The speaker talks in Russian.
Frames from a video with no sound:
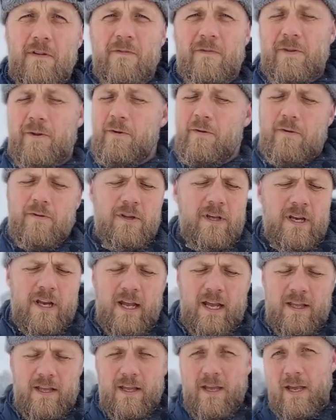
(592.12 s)
все
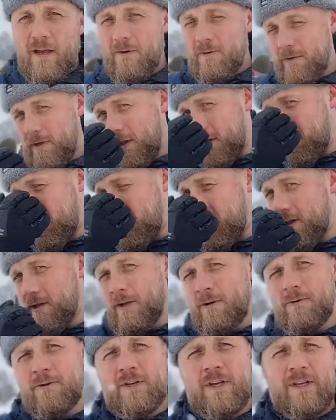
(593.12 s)
ныряние у нас
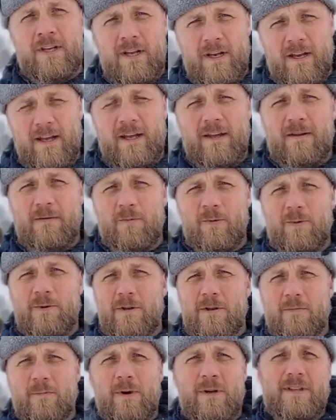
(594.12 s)
исключительно будет
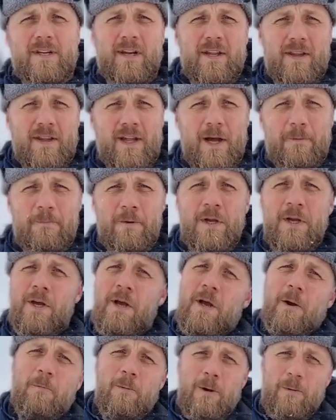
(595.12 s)
по тросам.
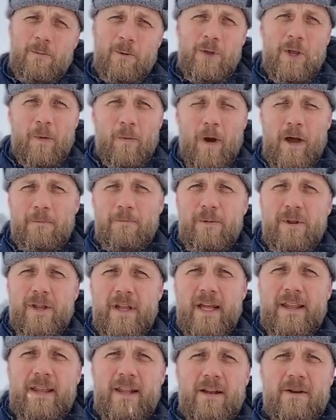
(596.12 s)
Мы будем
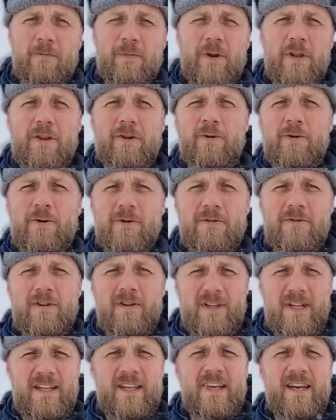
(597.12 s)
обязательно пристегнуты
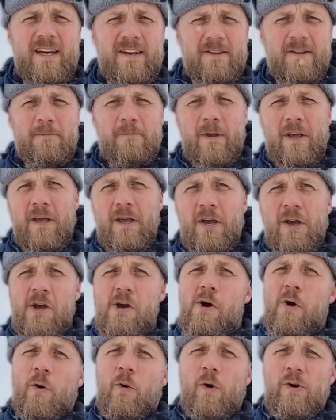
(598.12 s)
ланьярдами.
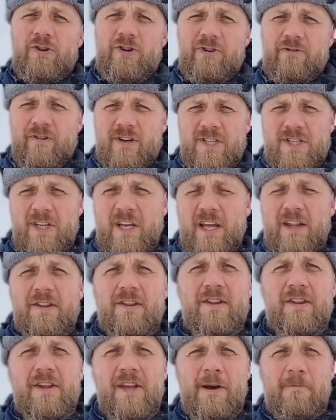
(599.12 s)
Очень важна
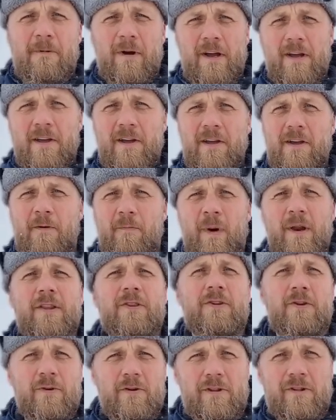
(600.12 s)
система
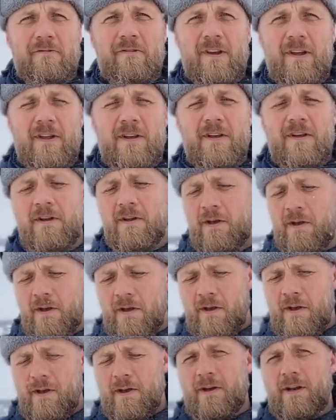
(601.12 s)
партнерства.
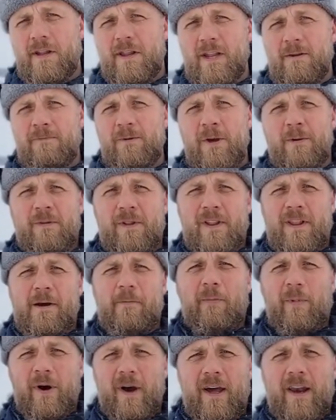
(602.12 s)
Разобьемся на
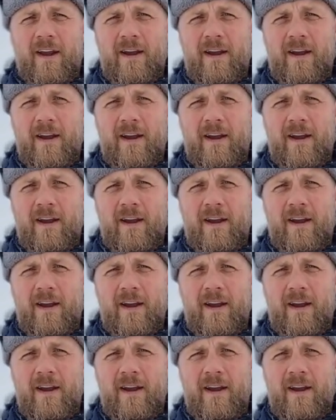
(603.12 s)
пары.